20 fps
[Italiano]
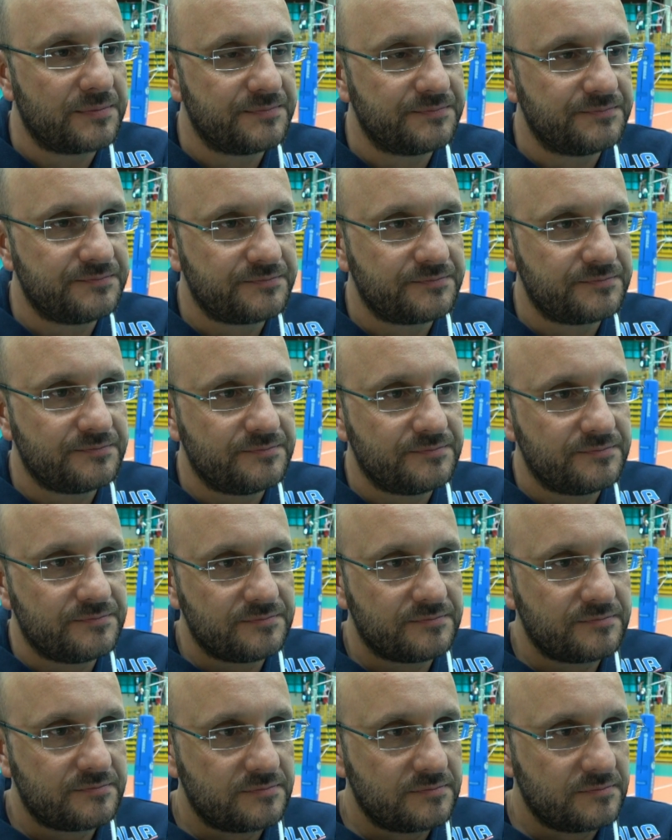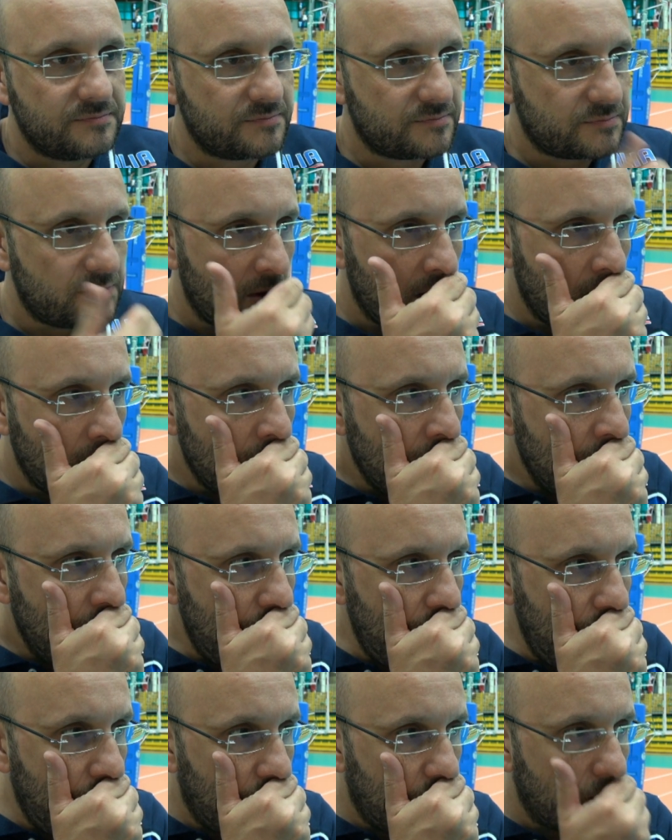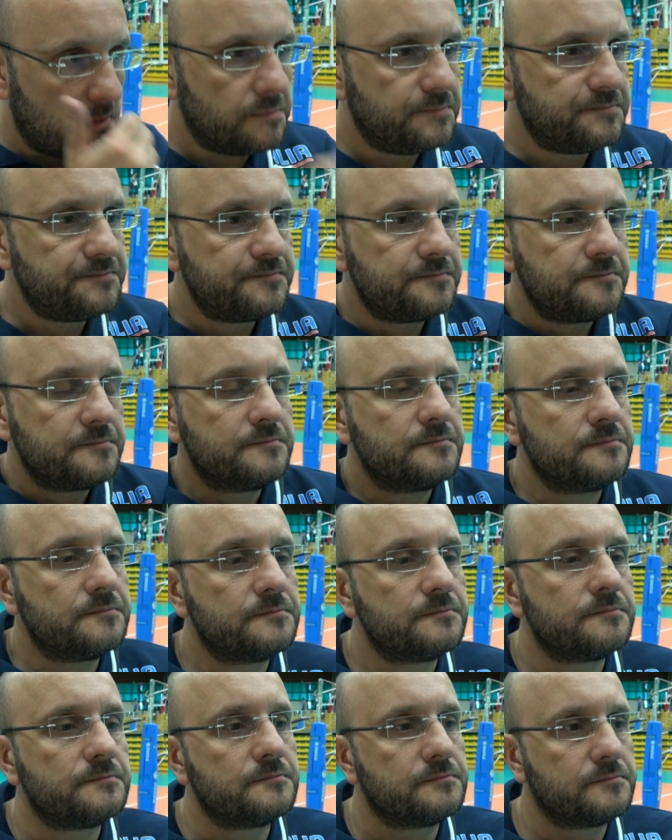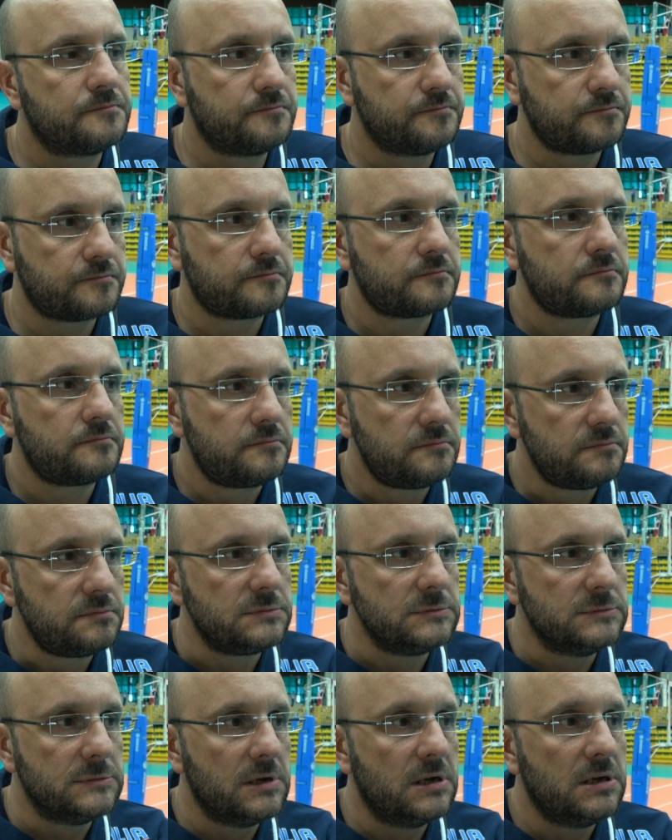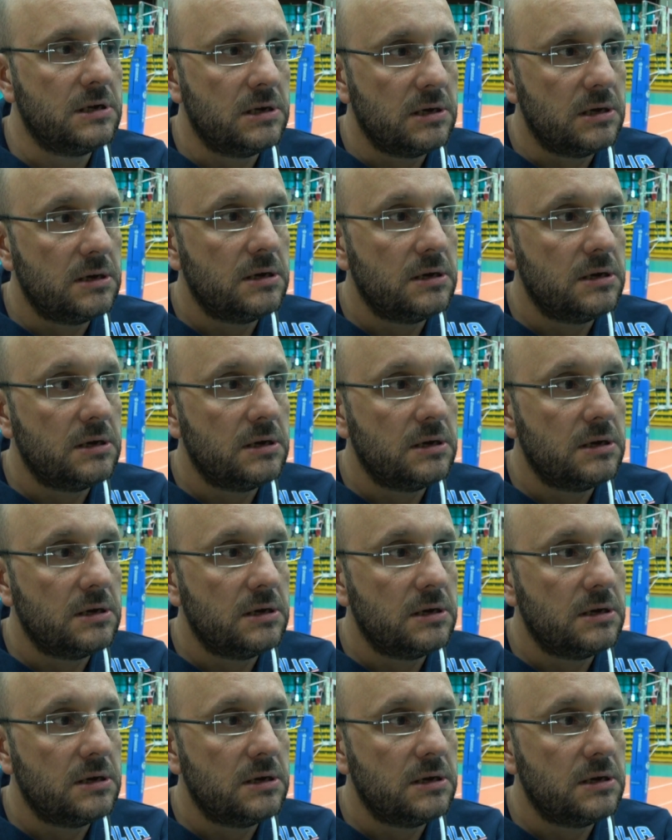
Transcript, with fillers: Quindi state rispettando in pieno la tabella di marcia mm. che lei ha in testa per arrivare ai campionati europei?